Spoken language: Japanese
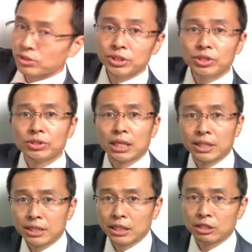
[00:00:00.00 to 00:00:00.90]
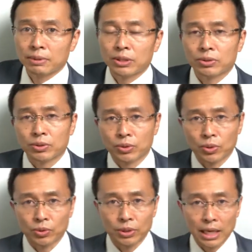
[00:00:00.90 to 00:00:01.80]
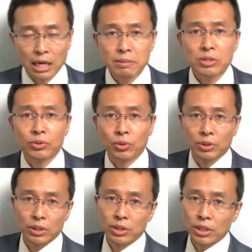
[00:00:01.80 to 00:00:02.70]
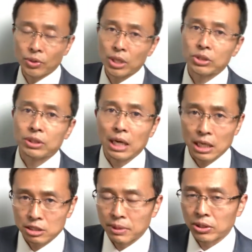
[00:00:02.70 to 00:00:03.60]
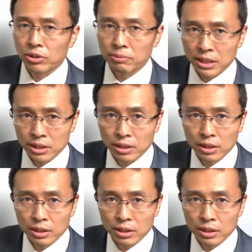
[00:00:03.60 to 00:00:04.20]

の23日発売ということで、Amazon の方ですでに予約が始まっております。